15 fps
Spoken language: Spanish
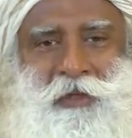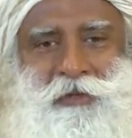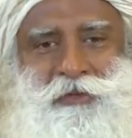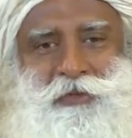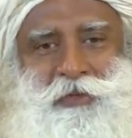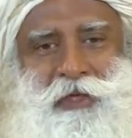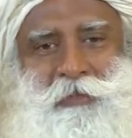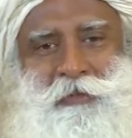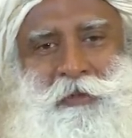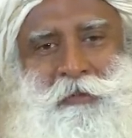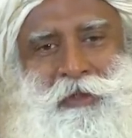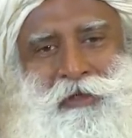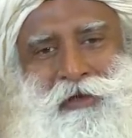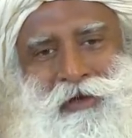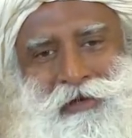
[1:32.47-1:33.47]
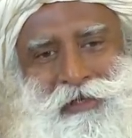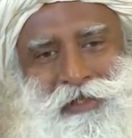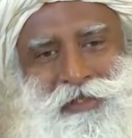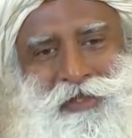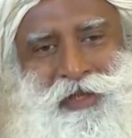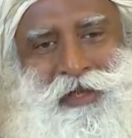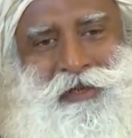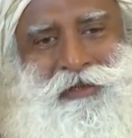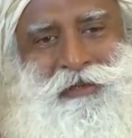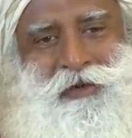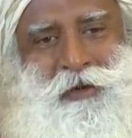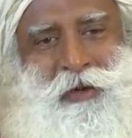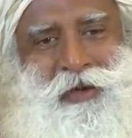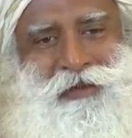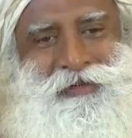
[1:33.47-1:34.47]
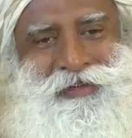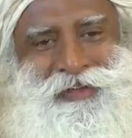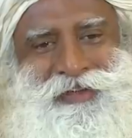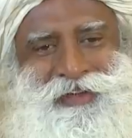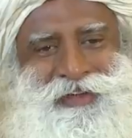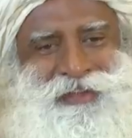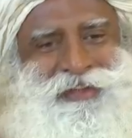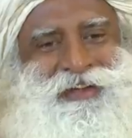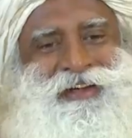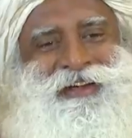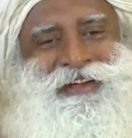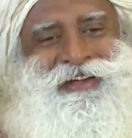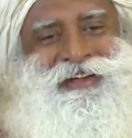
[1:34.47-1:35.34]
¿Por qué lo mantuviste en la oscuridad allí, en el salón?